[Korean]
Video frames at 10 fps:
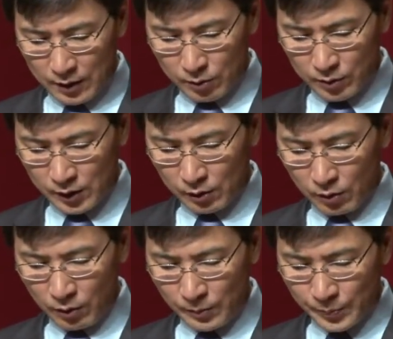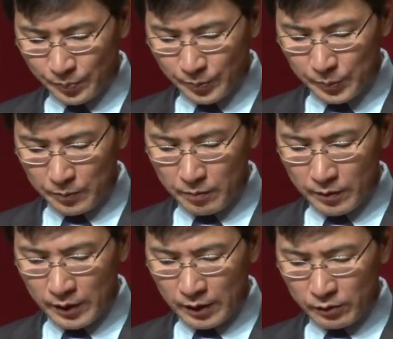그리고 끝으로
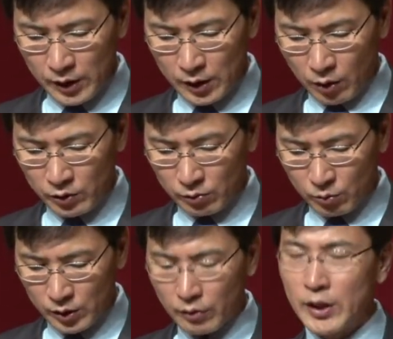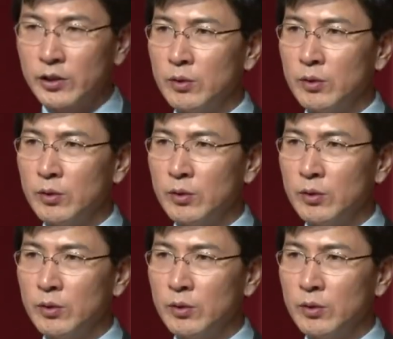우리 건축도시과의